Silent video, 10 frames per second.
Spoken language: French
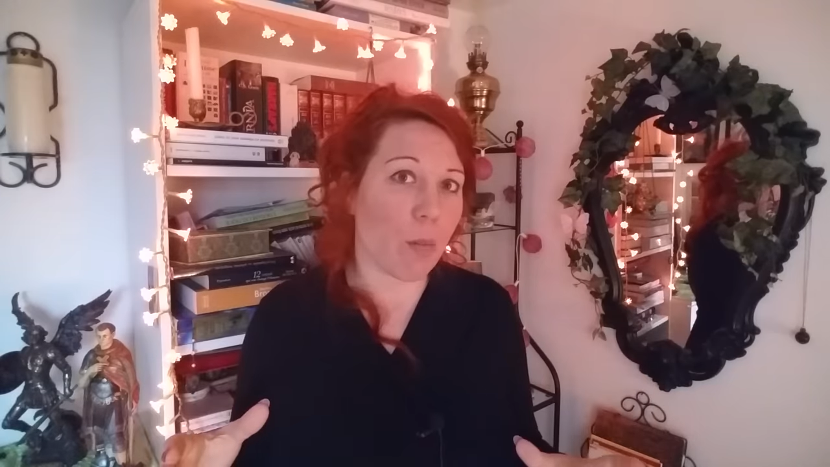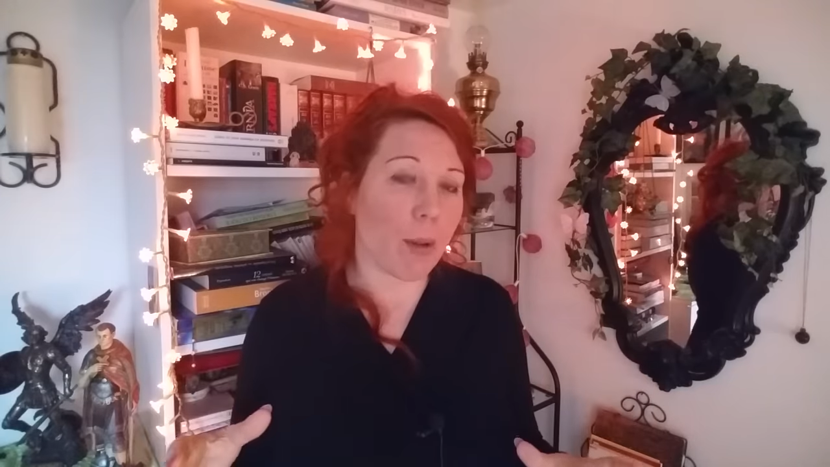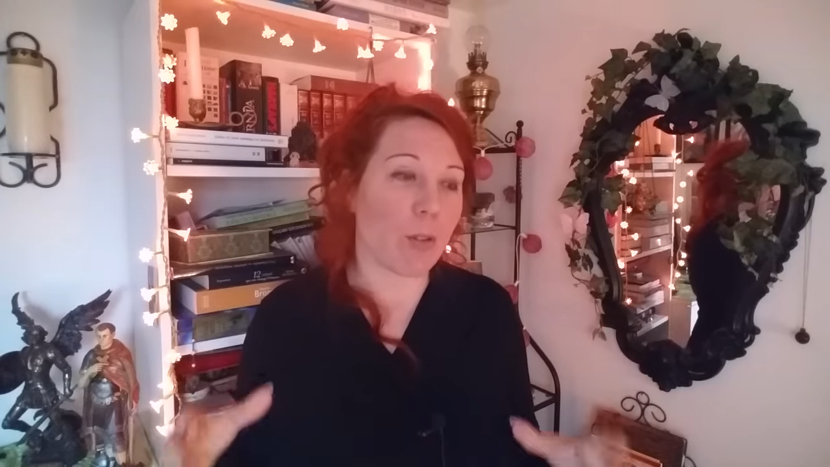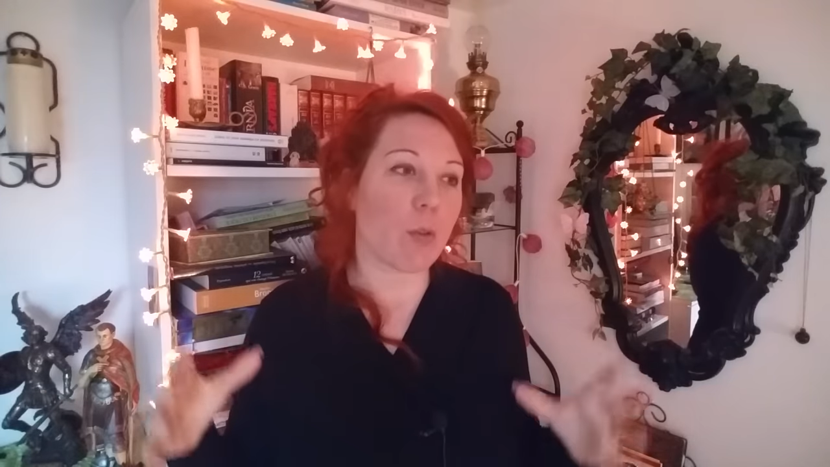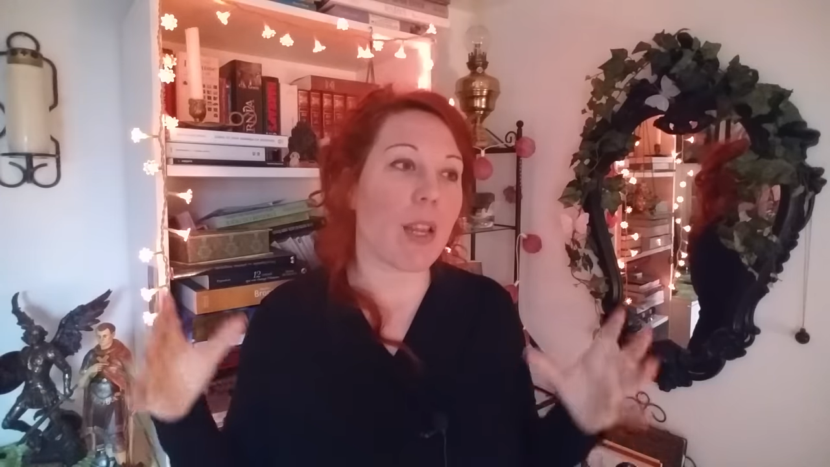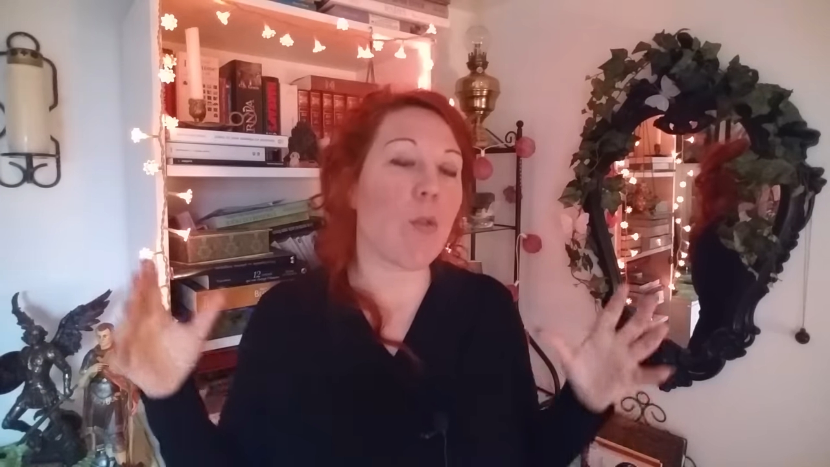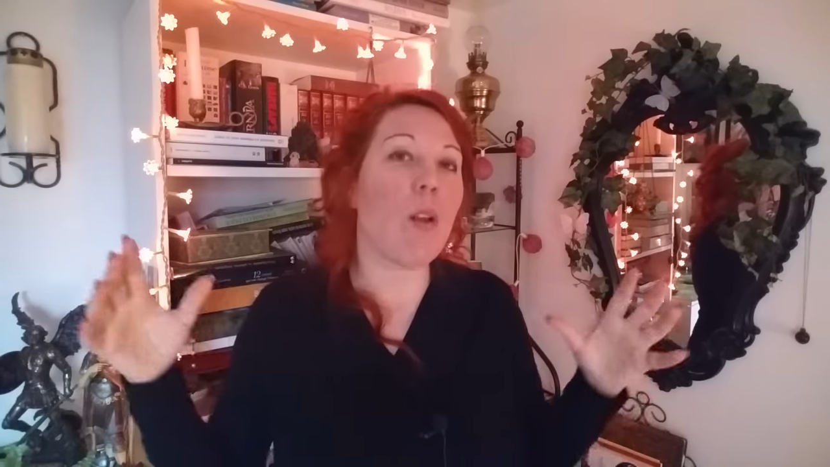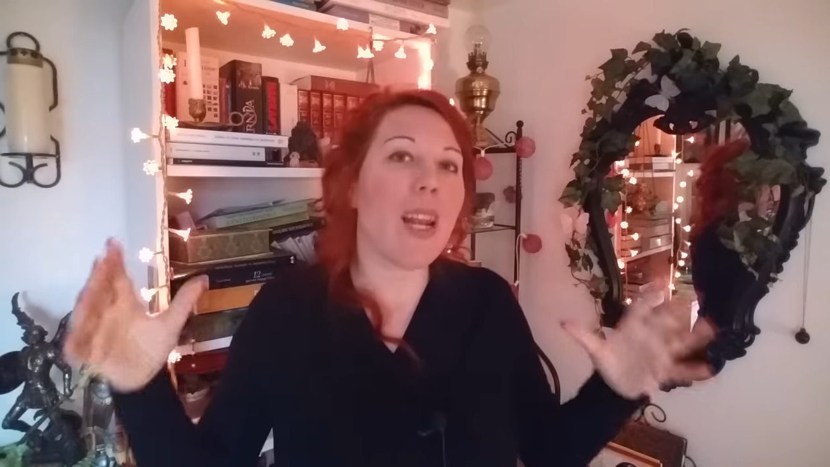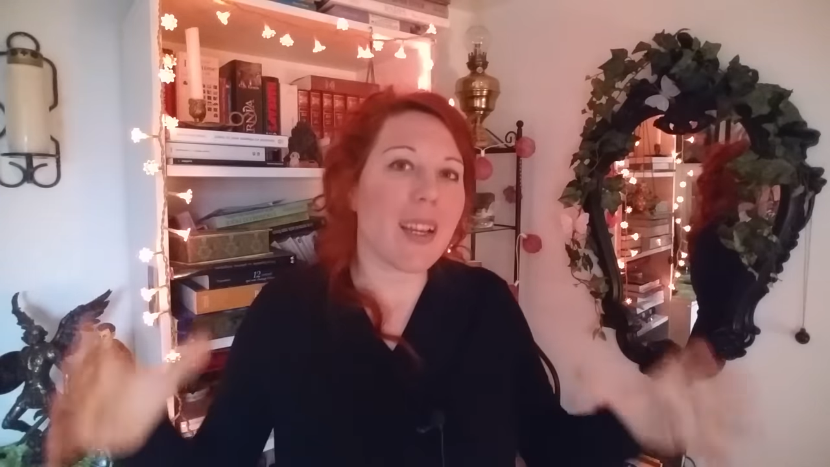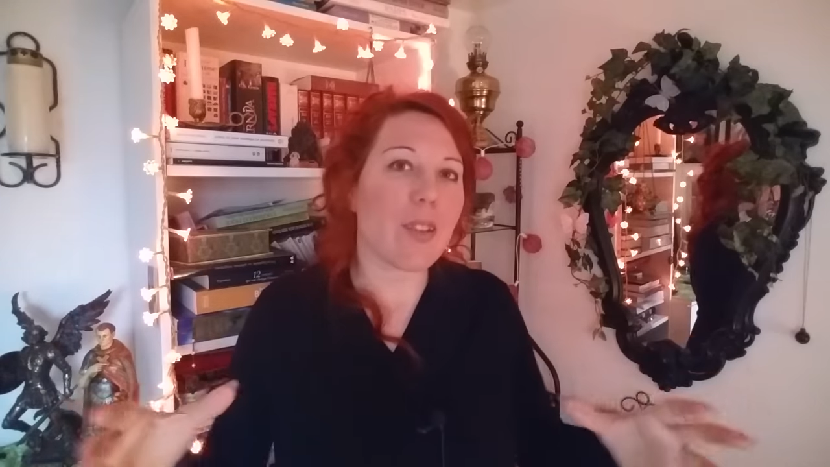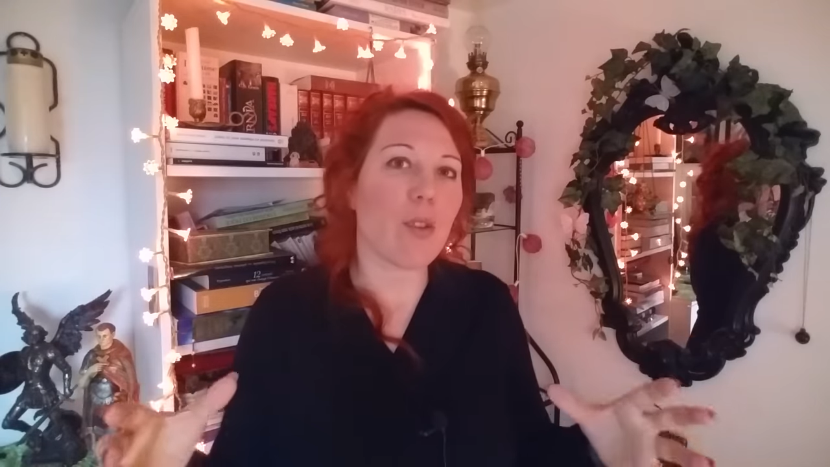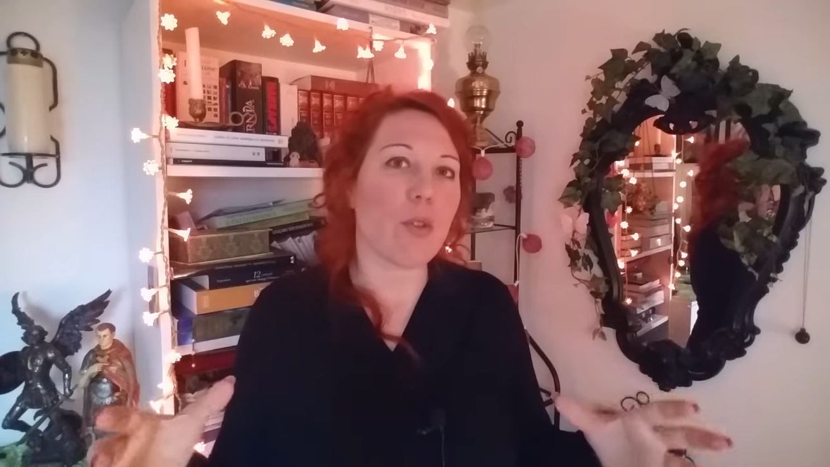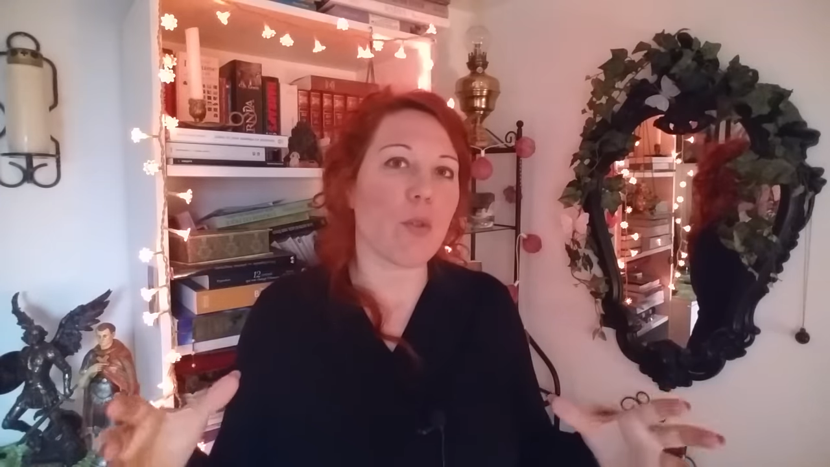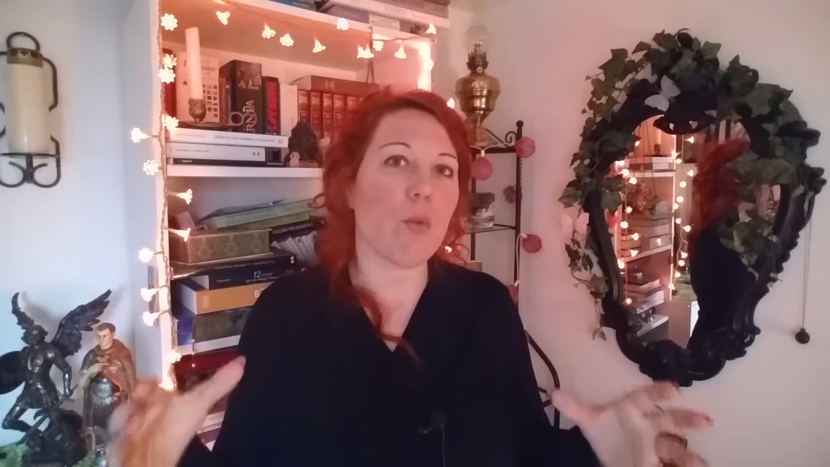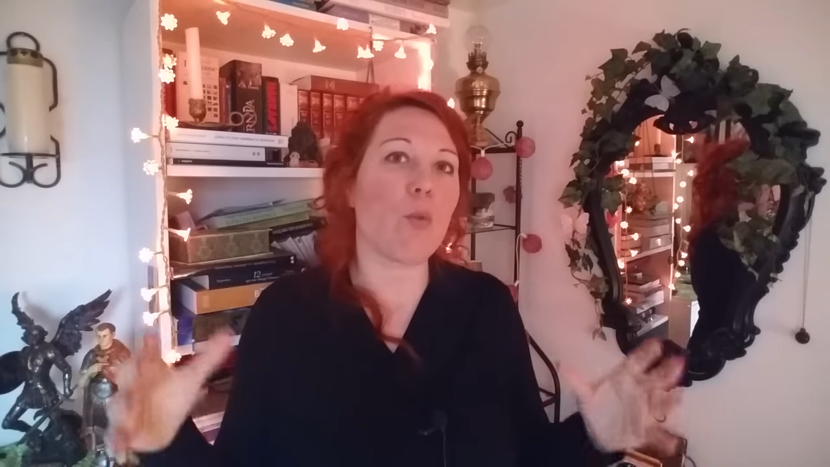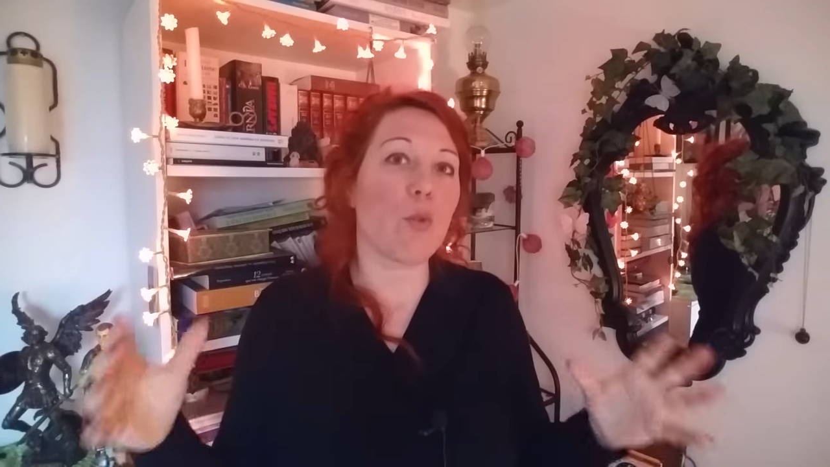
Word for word: parce qu'on a eu l'intention